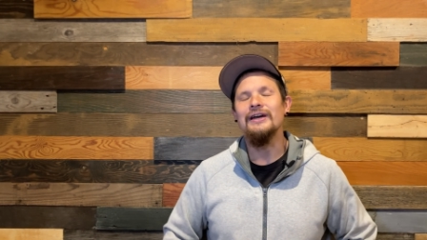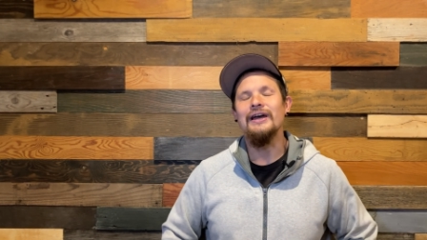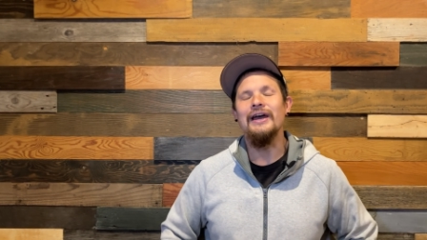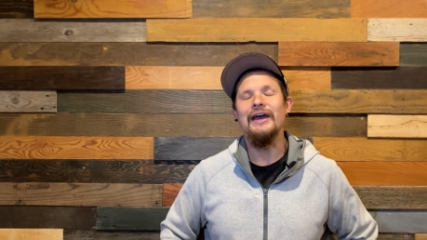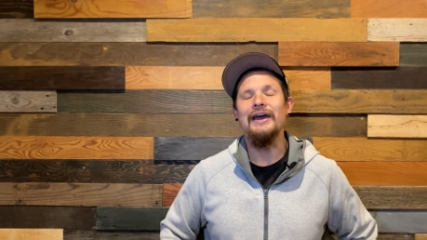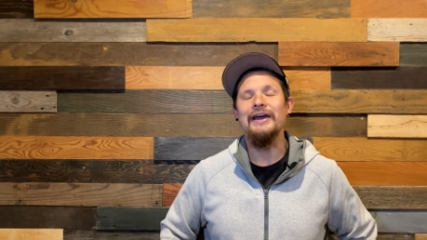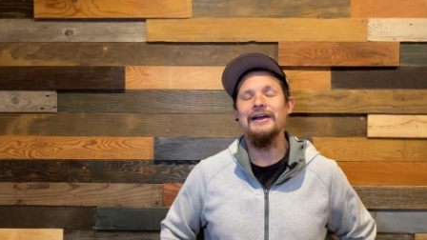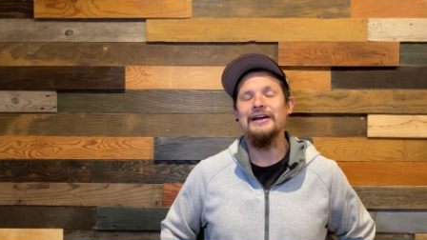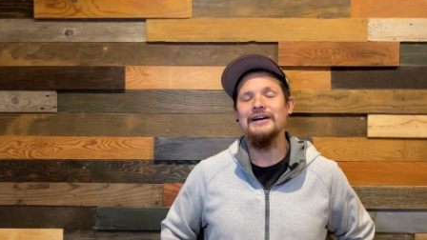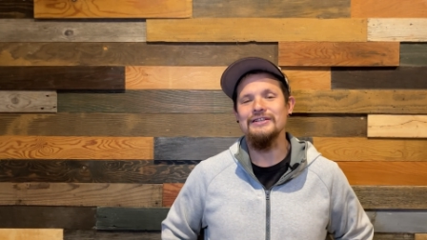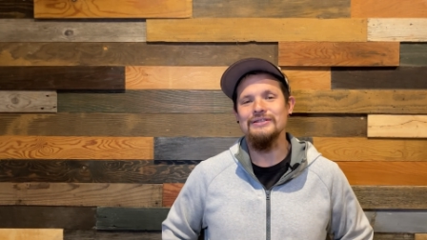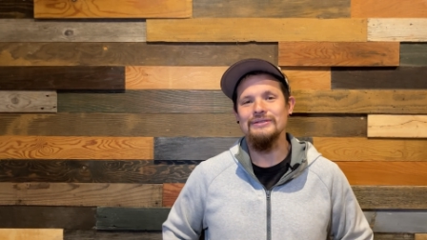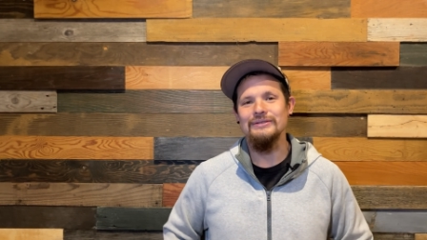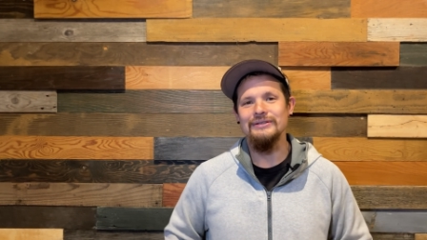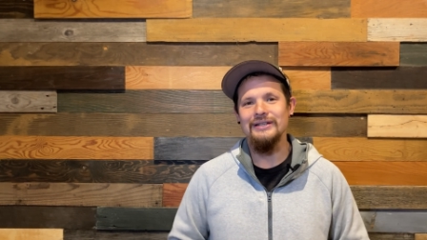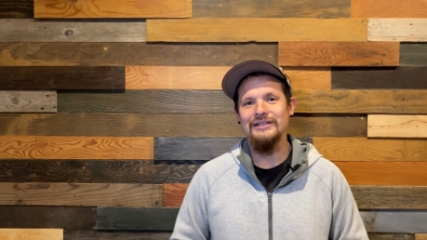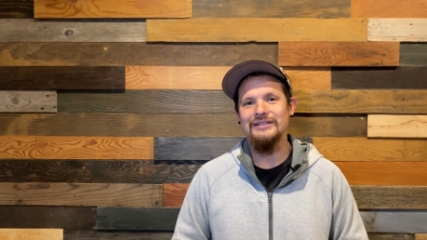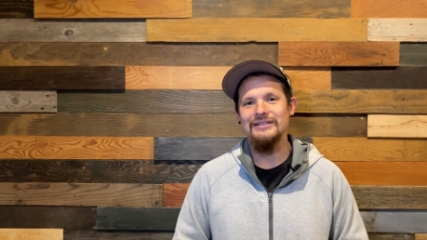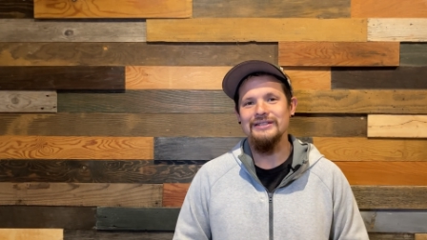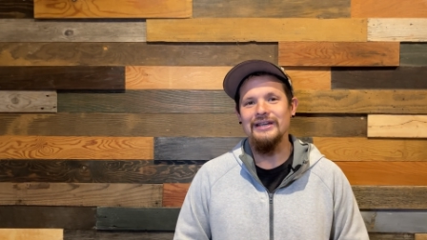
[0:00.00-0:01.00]
えー、箇所
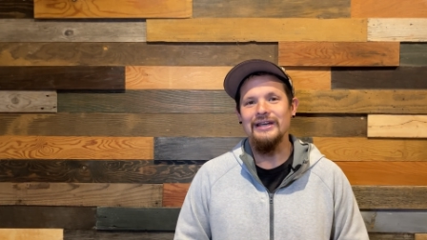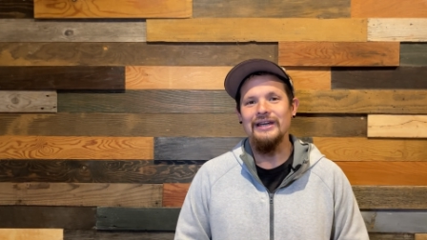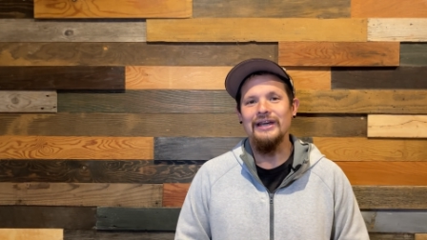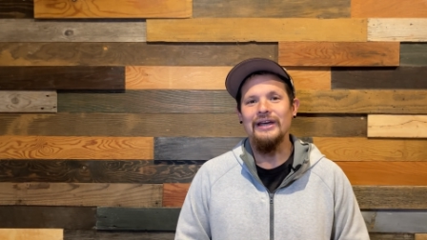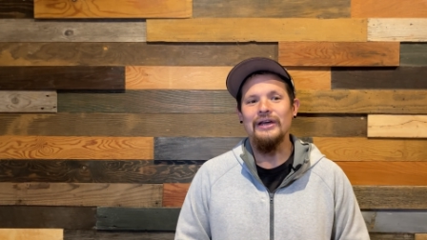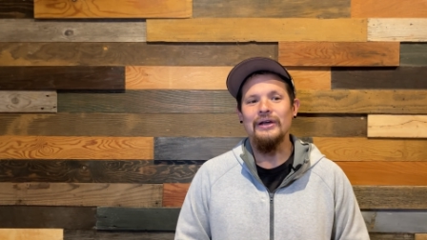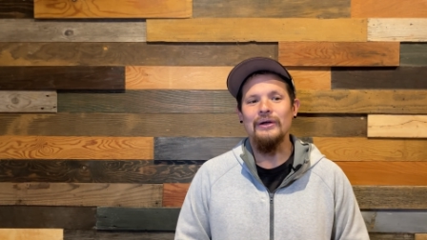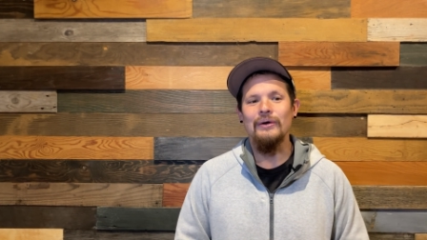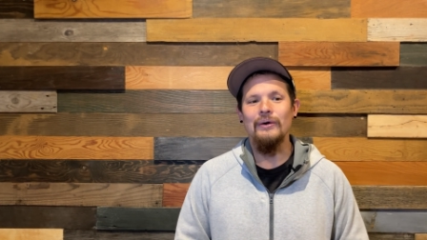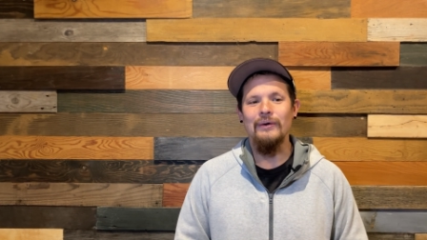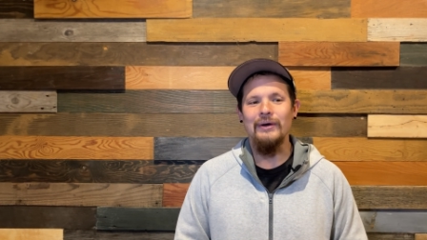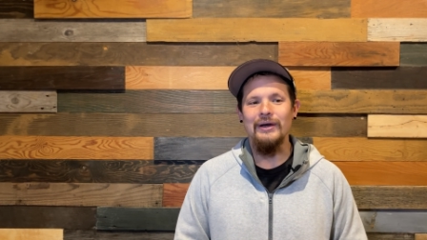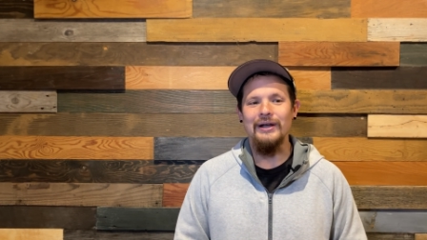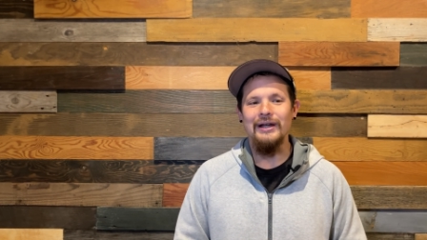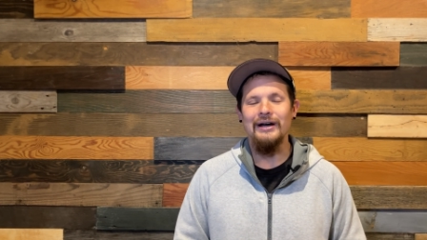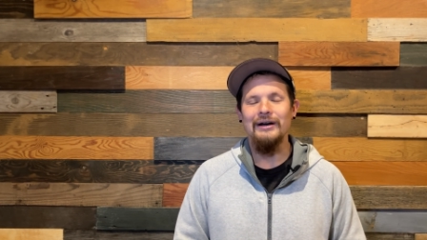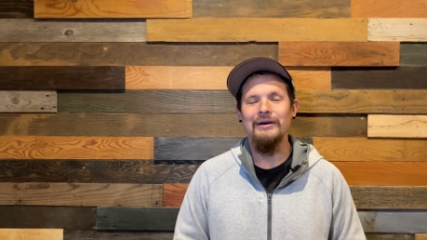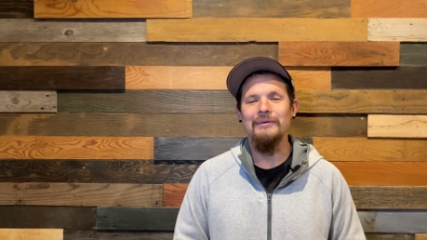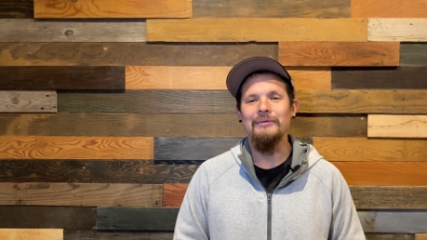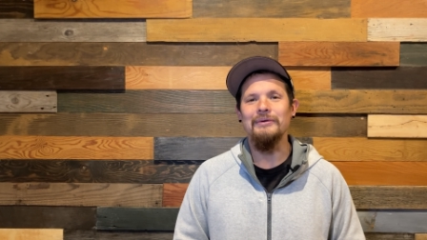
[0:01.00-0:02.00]
です。ここか
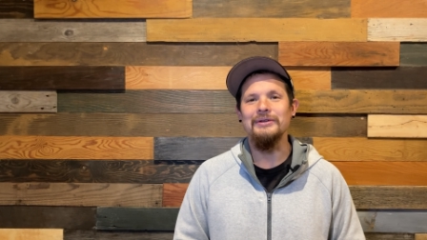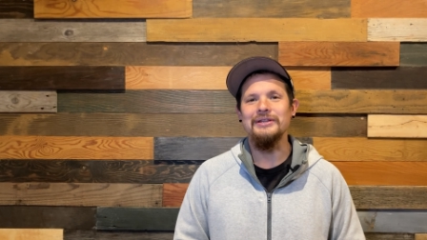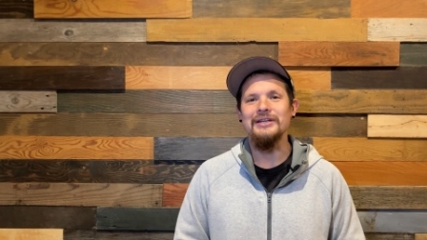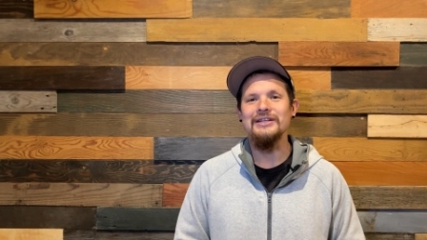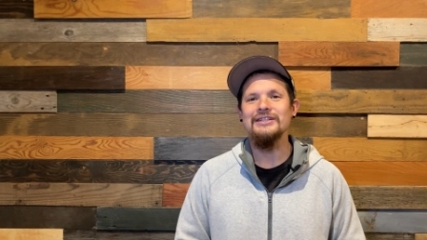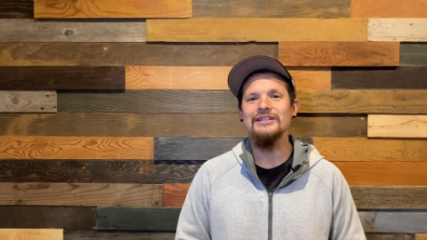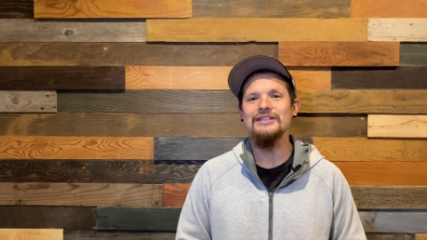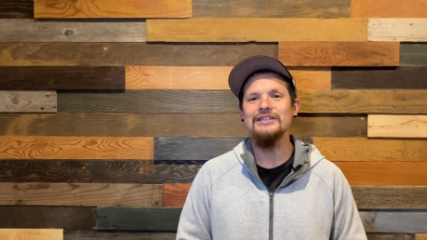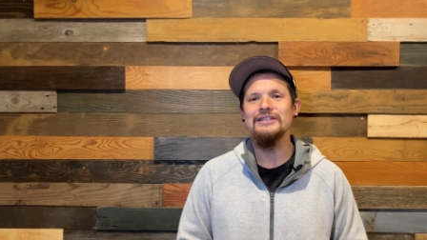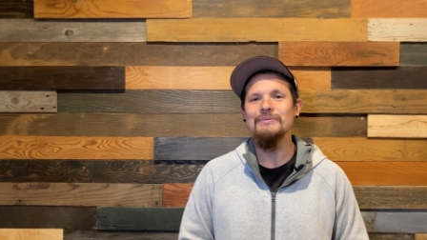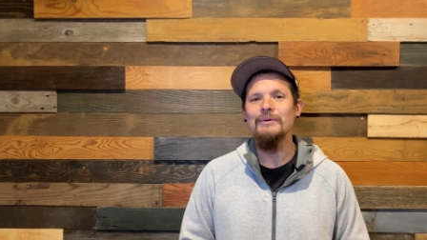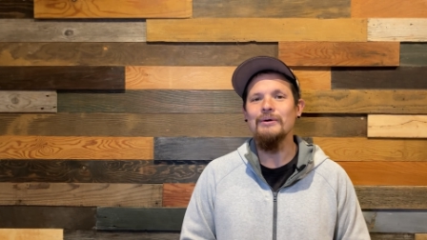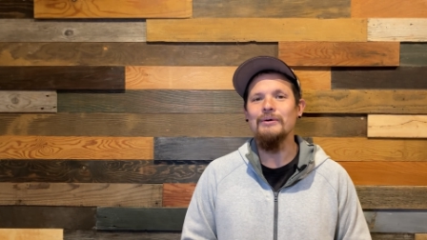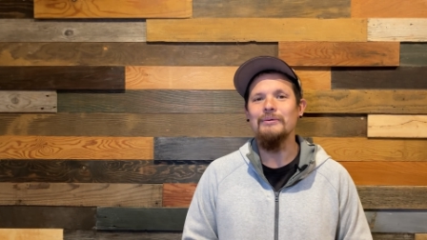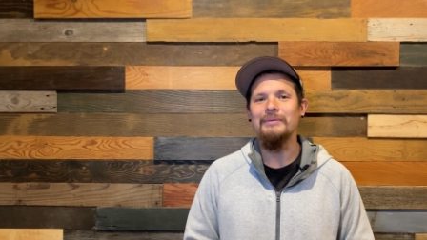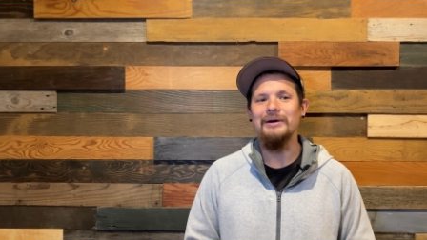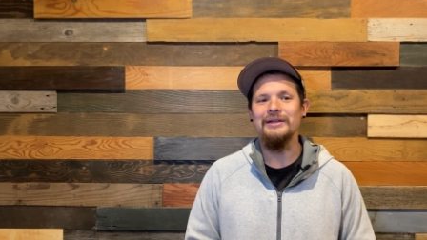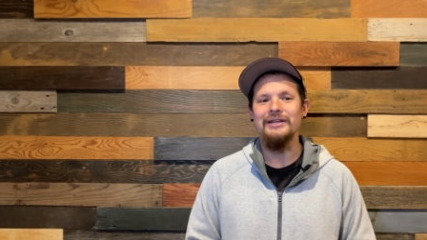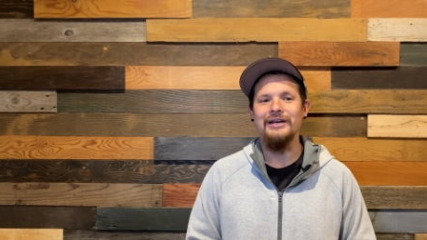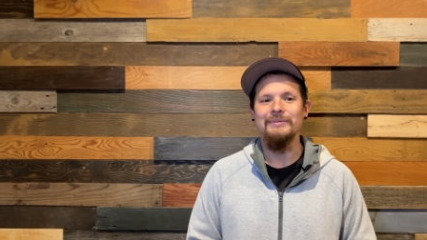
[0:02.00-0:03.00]
ら私たちに
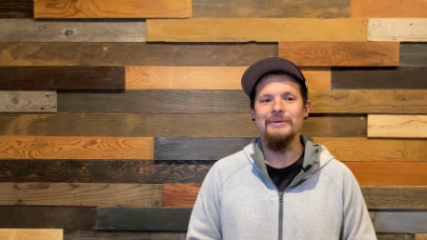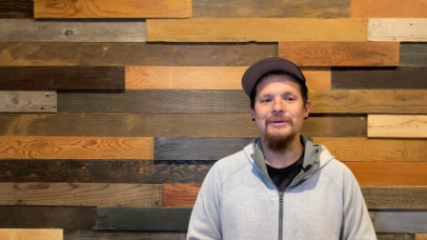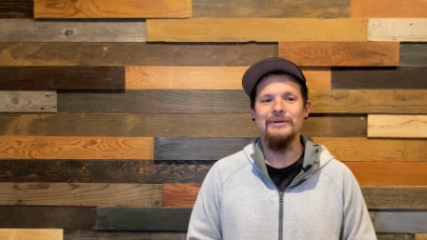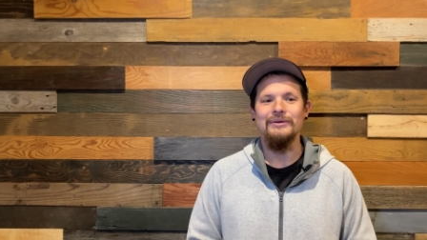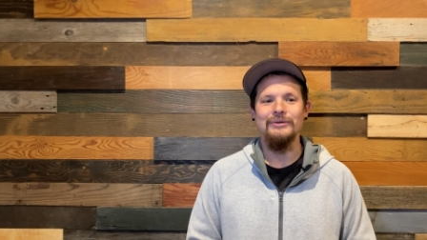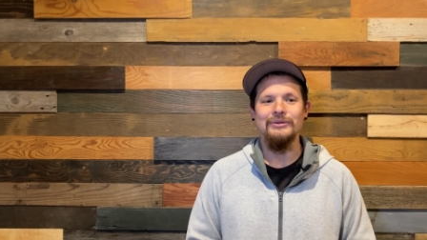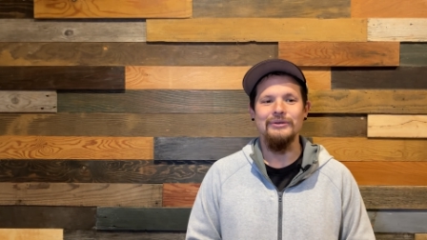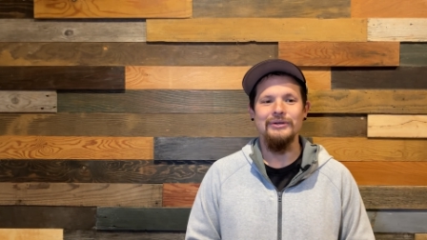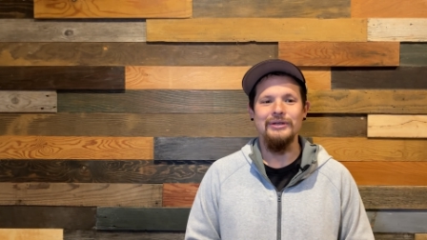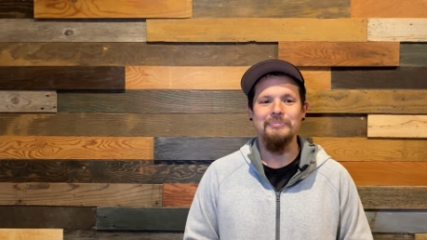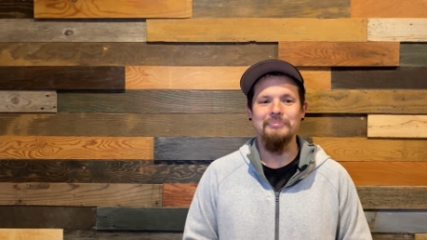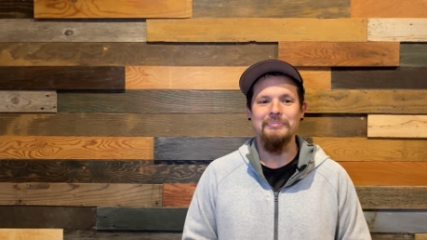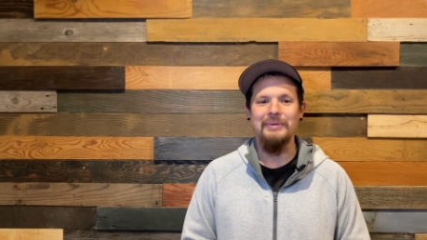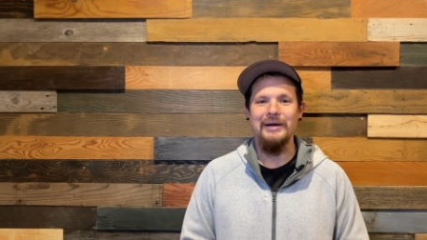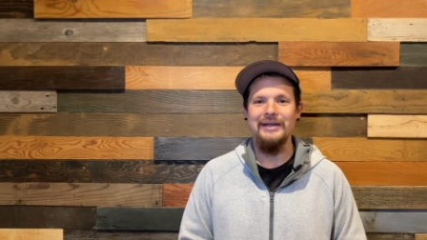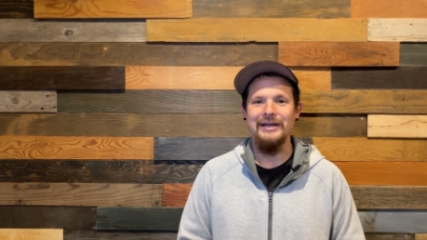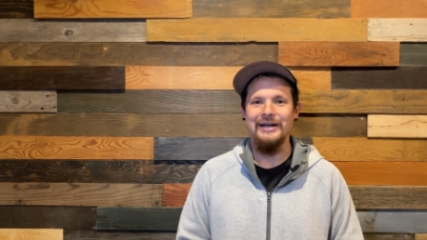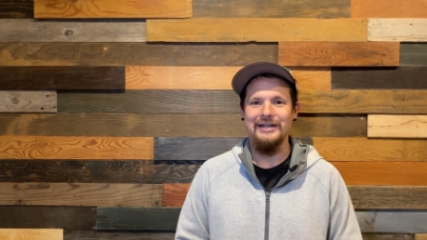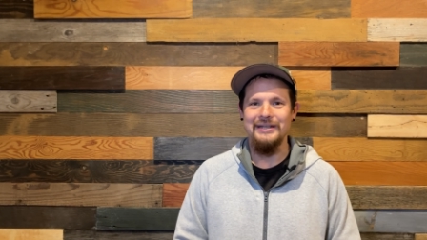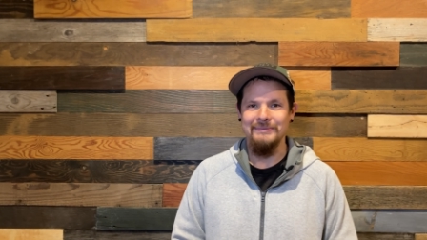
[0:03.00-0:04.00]
も学べることいっ
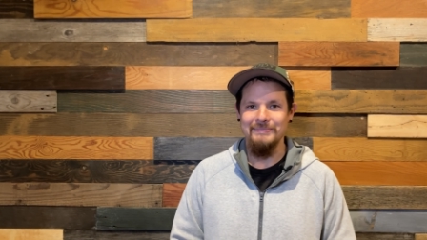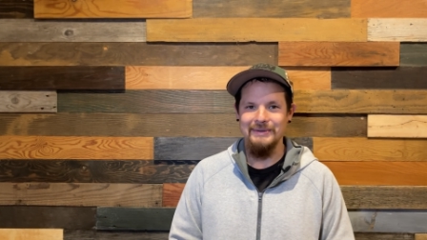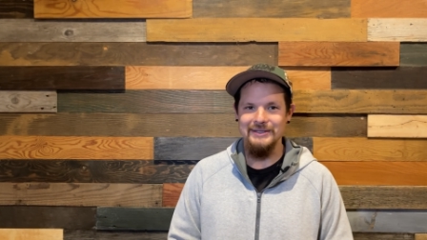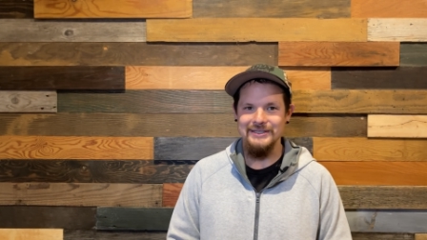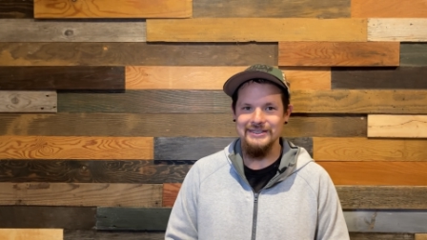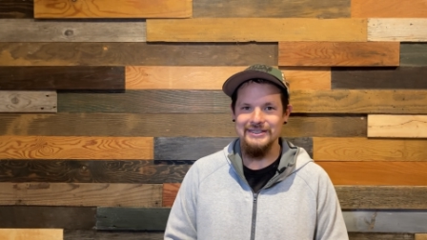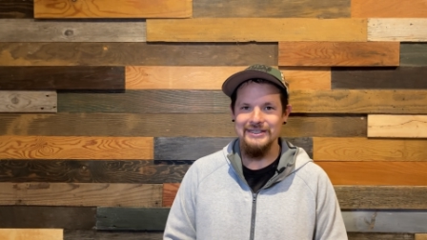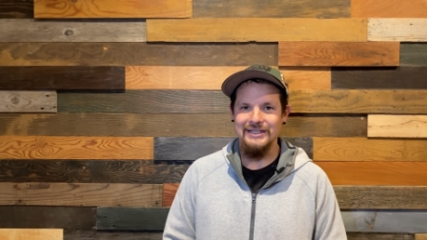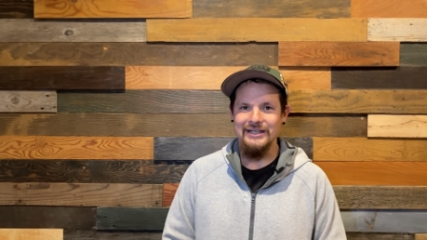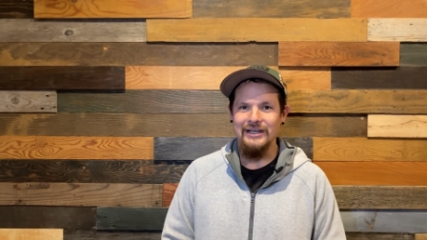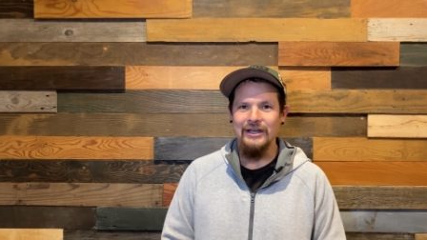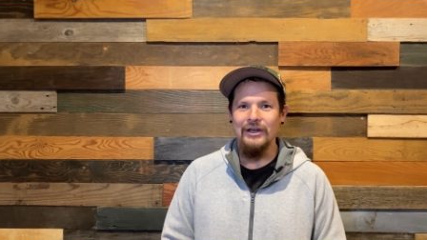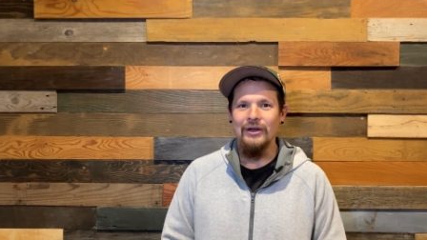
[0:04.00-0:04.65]
ぱいあります。